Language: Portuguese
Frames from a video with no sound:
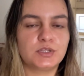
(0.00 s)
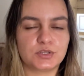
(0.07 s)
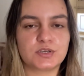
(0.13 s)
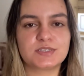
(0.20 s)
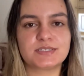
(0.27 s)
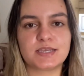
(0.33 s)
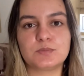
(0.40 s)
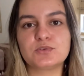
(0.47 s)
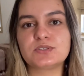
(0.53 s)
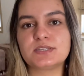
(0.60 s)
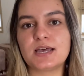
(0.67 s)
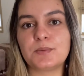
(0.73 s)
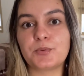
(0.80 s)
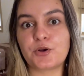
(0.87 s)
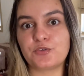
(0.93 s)
Nós temos
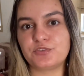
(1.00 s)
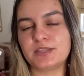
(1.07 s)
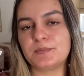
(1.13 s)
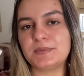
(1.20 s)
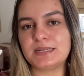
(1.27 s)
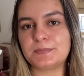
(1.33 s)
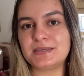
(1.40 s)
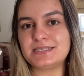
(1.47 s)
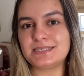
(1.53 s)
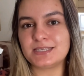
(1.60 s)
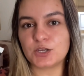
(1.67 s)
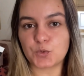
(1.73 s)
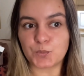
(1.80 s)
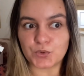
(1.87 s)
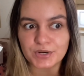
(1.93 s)
a provitamina
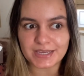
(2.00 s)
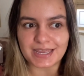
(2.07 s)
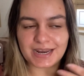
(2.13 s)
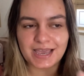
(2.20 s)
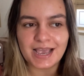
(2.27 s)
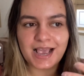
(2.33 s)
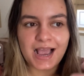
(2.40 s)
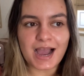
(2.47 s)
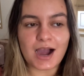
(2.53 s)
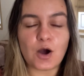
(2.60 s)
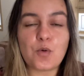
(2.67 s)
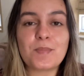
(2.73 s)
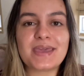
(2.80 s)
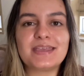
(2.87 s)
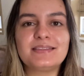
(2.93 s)
B5 porque ela
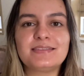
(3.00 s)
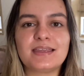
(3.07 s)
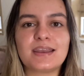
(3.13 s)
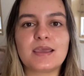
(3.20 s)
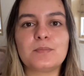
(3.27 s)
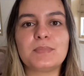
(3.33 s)
aumenta né,